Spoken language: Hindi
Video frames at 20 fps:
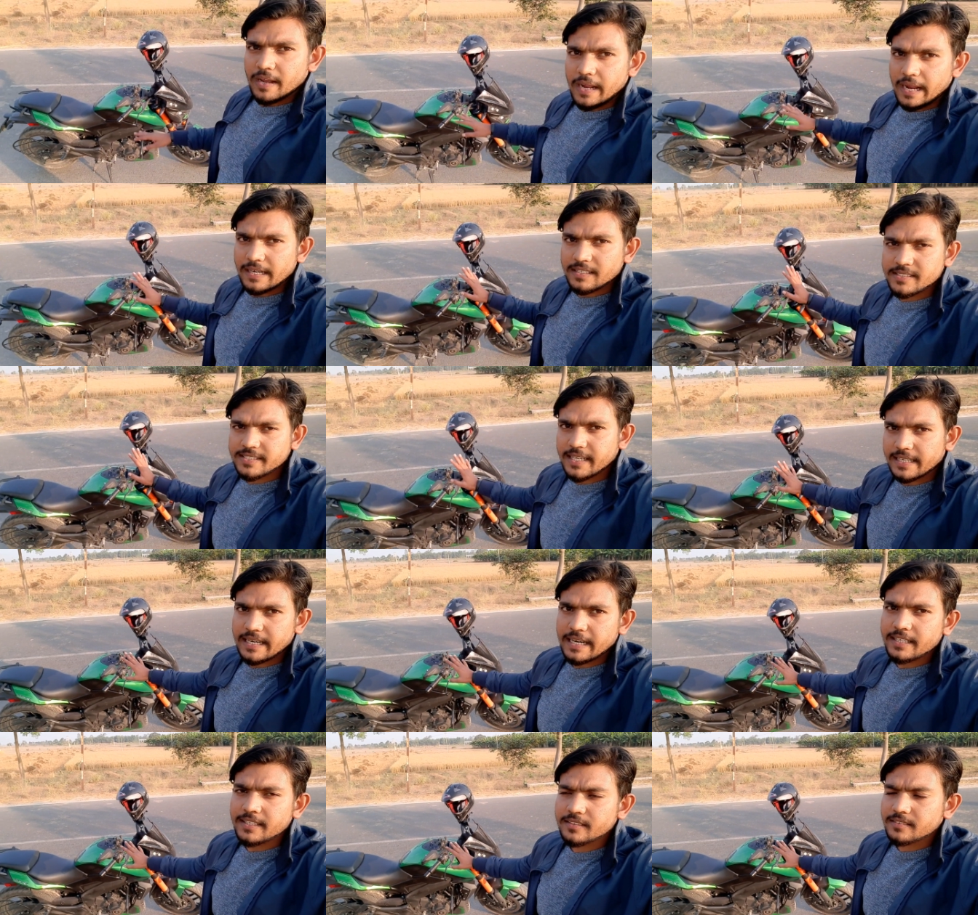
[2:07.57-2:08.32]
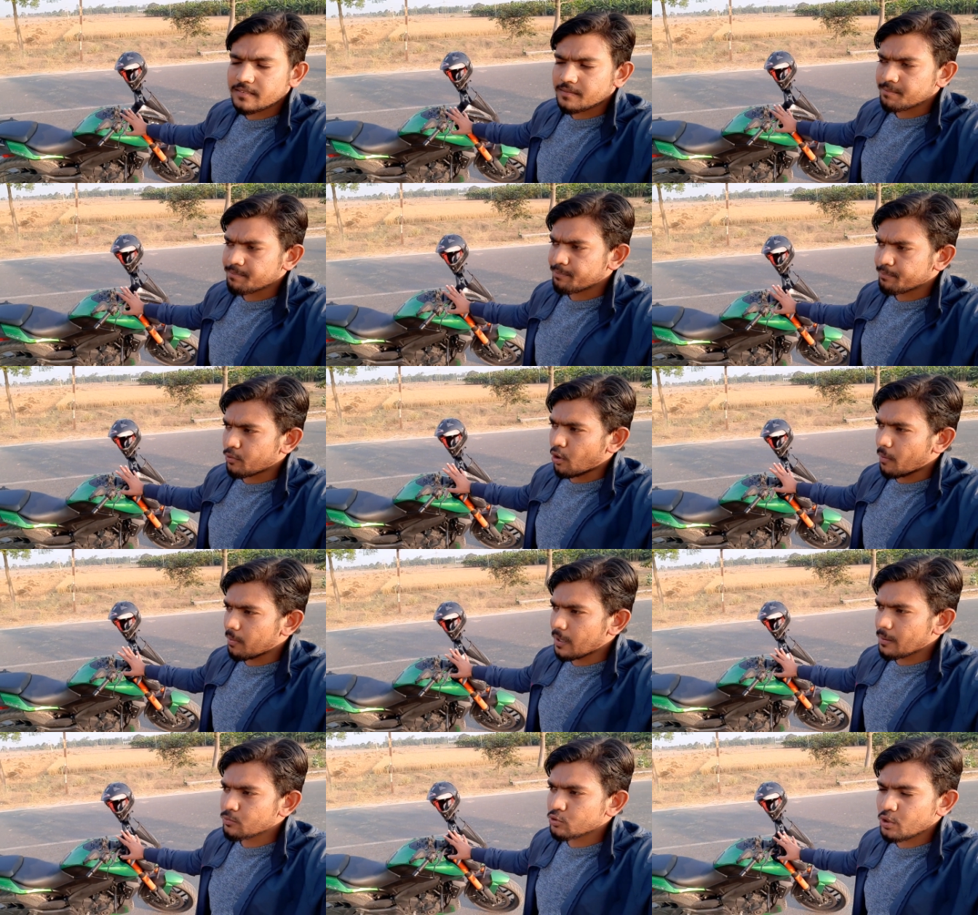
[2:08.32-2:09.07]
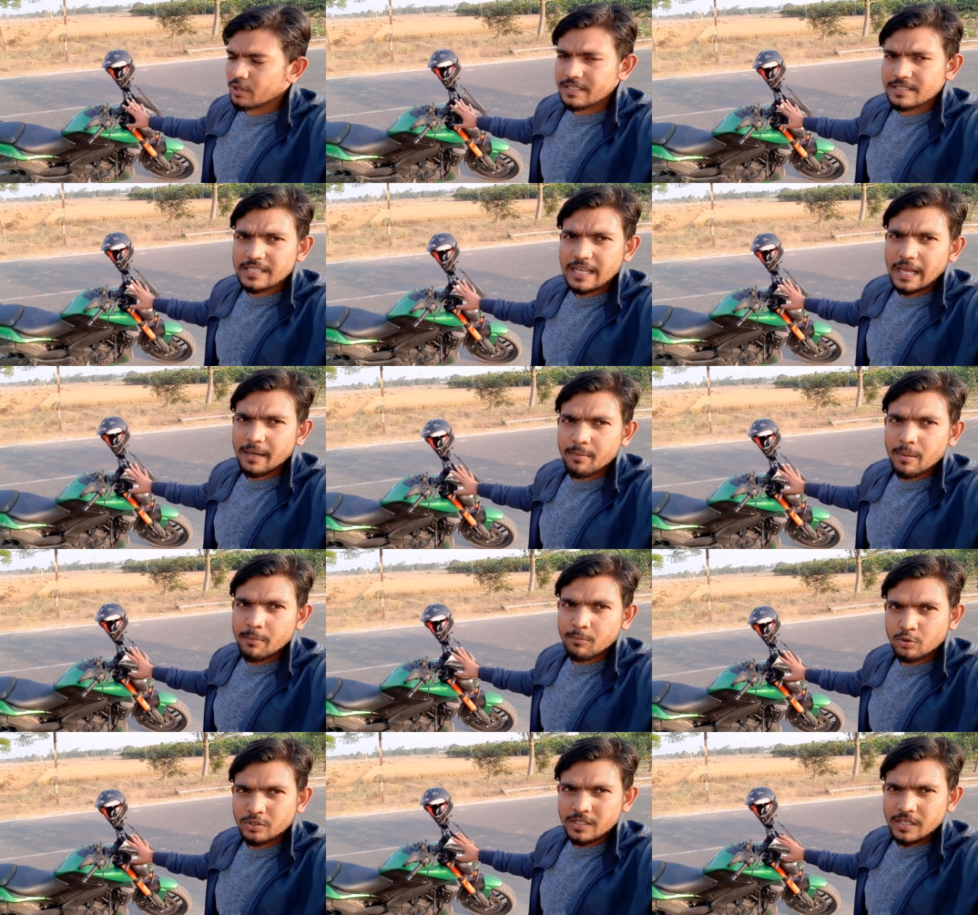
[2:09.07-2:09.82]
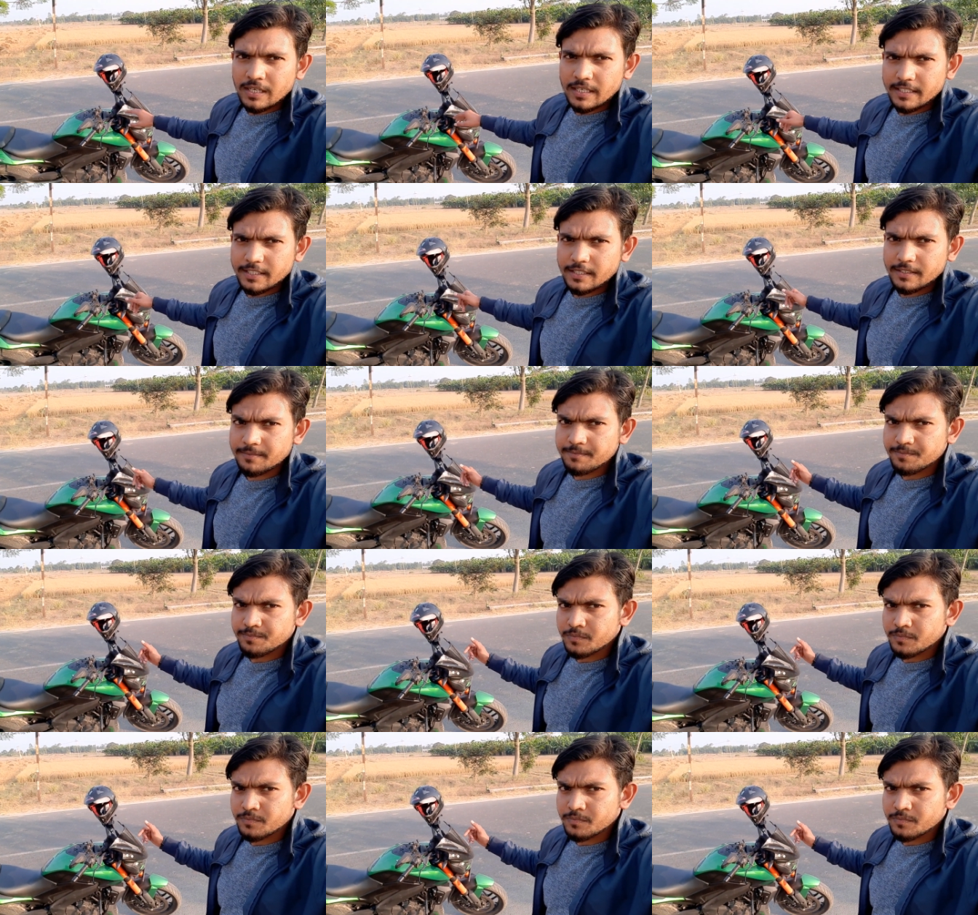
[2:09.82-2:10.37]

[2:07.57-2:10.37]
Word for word: एंड सेकेंड प्रॉब्लम जो इस गाड़ी में मुझे लगी